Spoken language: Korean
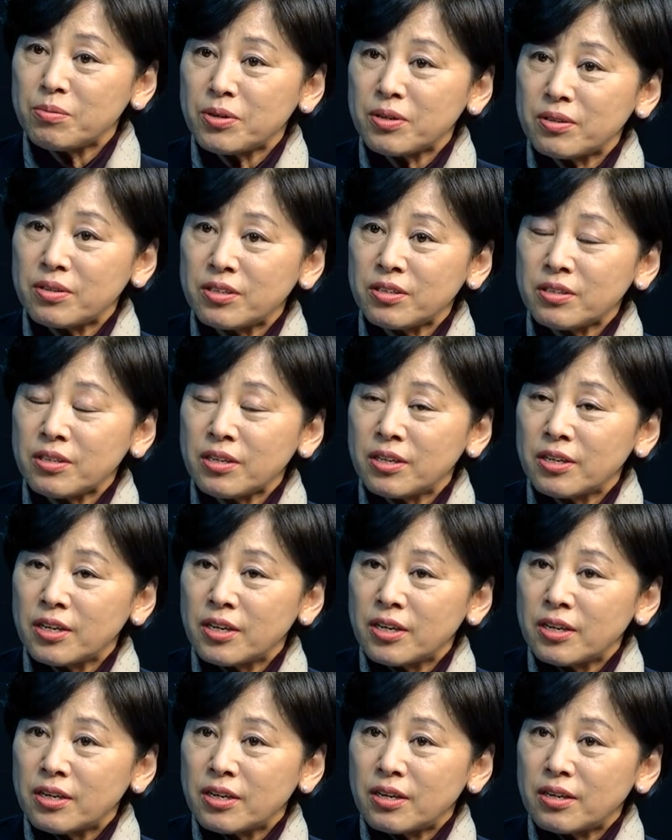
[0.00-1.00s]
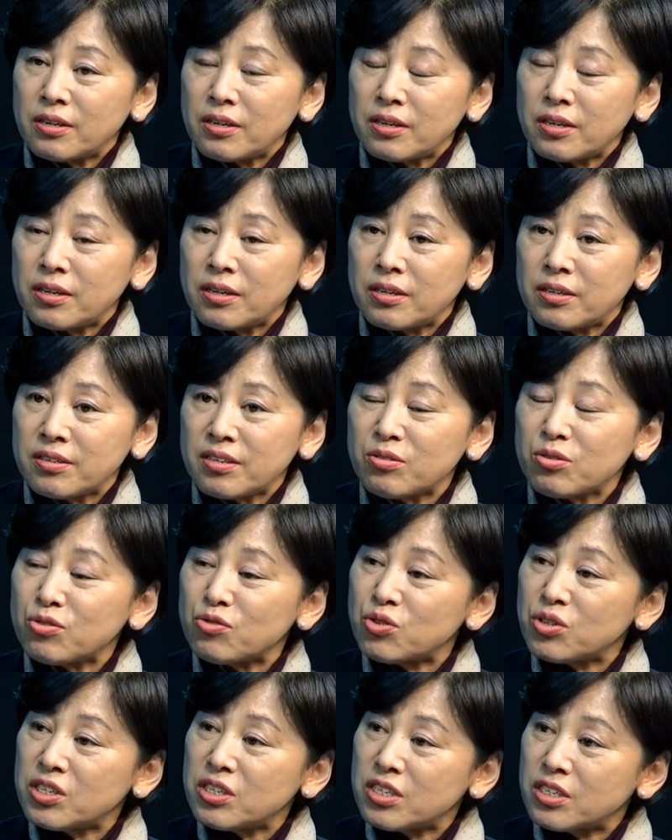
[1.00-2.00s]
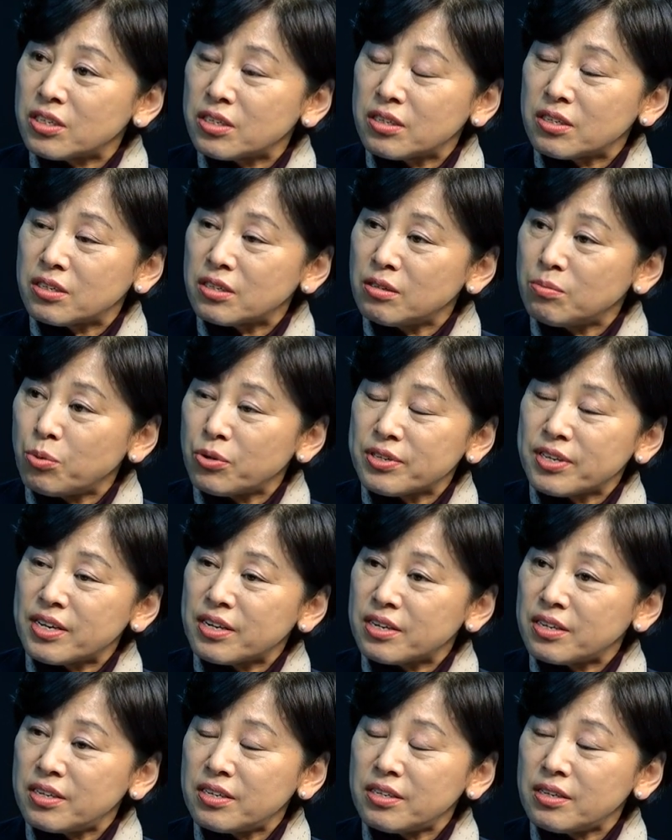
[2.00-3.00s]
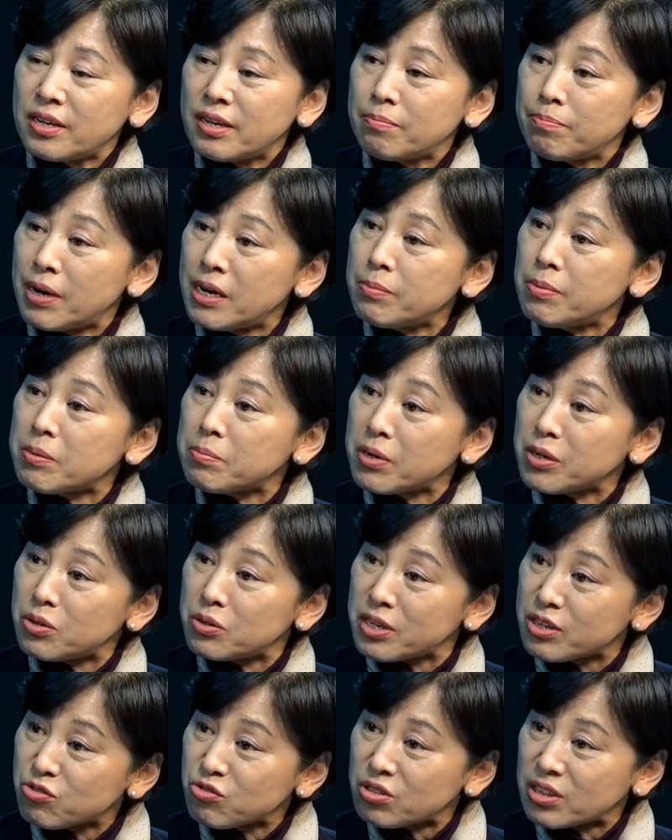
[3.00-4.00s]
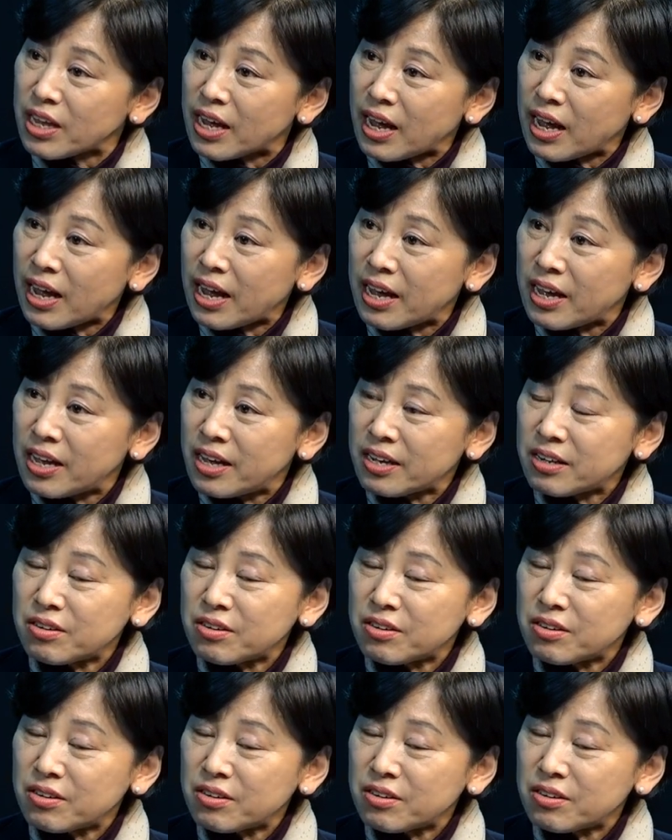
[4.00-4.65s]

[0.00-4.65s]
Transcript: 들면은 어, 최저 수익 그 보장을 한 800만 원 해준다.